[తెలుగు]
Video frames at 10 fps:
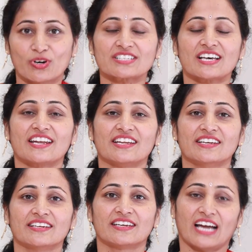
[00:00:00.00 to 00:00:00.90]
ఒక్కసారి
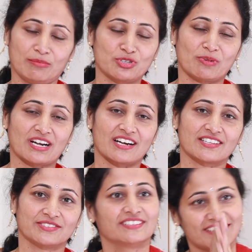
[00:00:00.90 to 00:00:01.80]
ఆమెతో
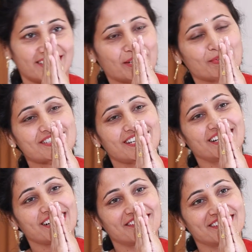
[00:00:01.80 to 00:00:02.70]
మాట్లాడదాం నమస్తే
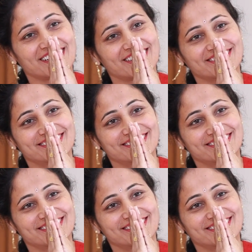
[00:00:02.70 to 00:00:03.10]
అండి కావ్య గారు